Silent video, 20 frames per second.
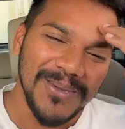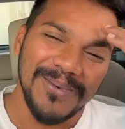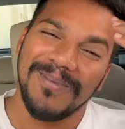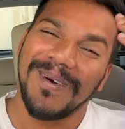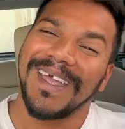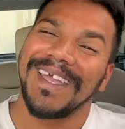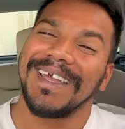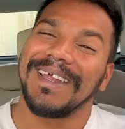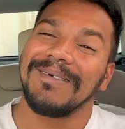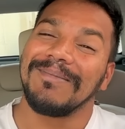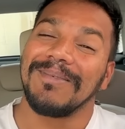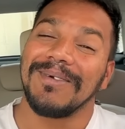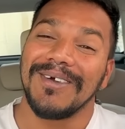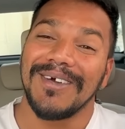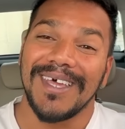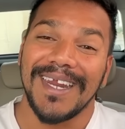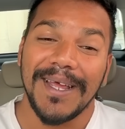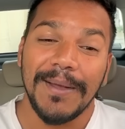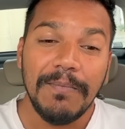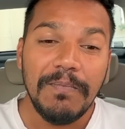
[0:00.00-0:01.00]
துபாய்
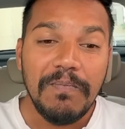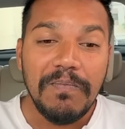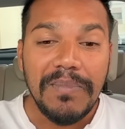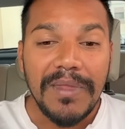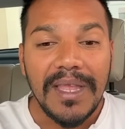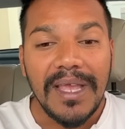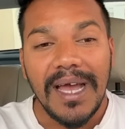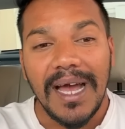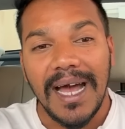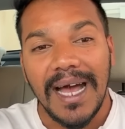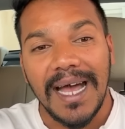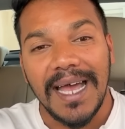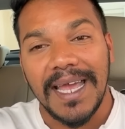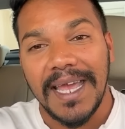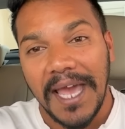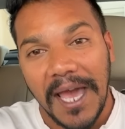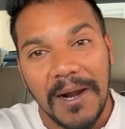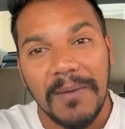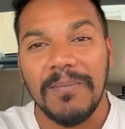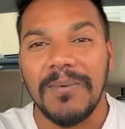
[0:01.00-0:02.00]
கிளம்பணுங்கிற
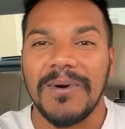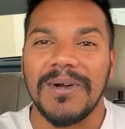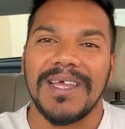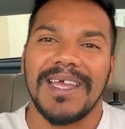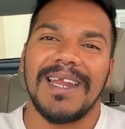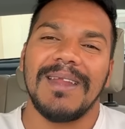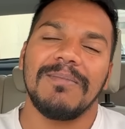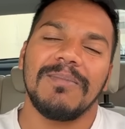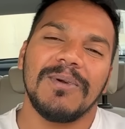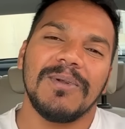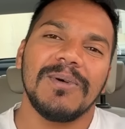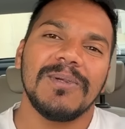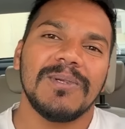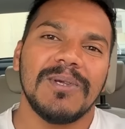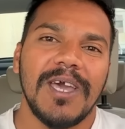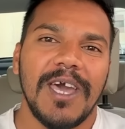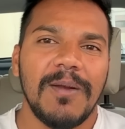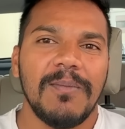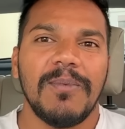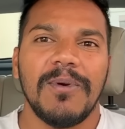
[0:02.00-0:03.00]
ஏர்போர்ட் கிளம்பணும் ஸோ
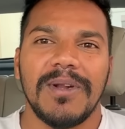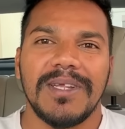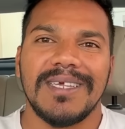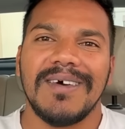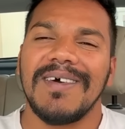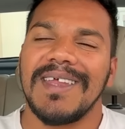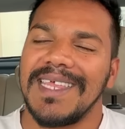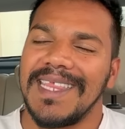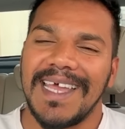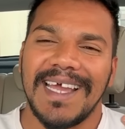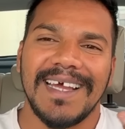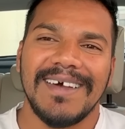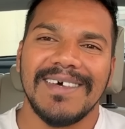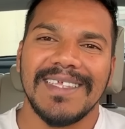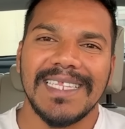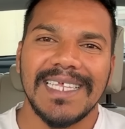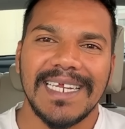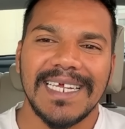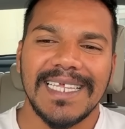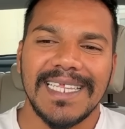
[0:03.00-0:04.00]
ஏர்போர்ட் சவாரி தாங்க
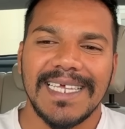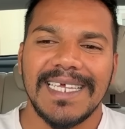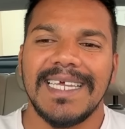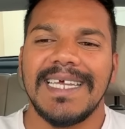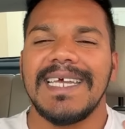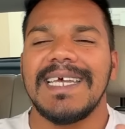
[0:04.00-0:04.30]
வந்திருக்குது